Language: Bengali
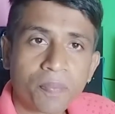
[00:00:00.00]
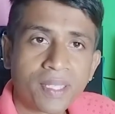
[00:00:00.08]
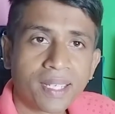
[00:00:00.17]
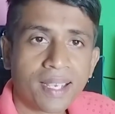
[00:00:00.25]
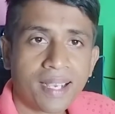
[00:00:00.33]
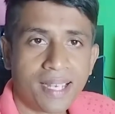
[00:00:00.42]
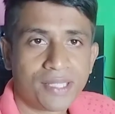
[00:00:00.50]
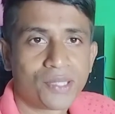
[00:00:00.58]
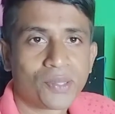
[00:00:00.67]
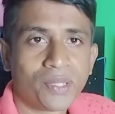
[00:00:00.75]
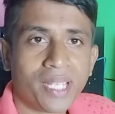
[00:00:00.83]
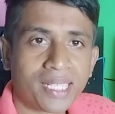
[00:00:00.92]
থেকে
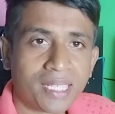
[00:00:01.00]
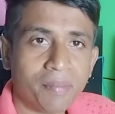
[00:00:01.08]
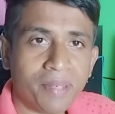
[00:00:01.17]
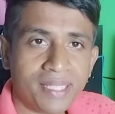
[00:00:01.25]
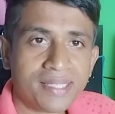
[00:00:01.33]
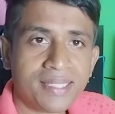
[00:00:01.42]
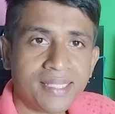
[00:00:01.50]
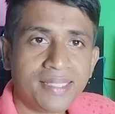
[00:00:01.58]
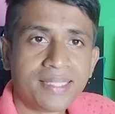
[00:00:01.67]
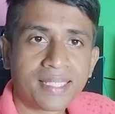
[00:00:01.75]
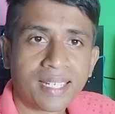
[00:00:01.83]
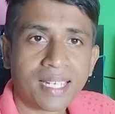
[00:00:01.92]
কার্যকরী একটা মেডিসিন
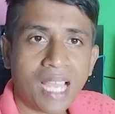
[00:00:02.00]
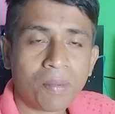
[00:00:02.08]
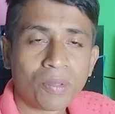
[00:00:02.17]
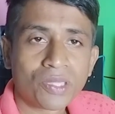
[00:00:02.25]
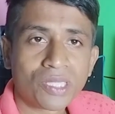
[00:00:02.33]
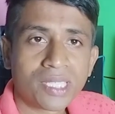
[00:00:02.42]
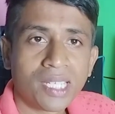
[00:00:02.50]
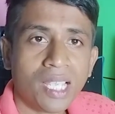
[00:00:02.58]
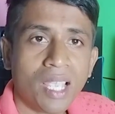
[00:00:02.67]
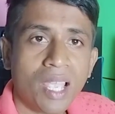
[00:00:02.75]
যেটার নাম হচ্ছে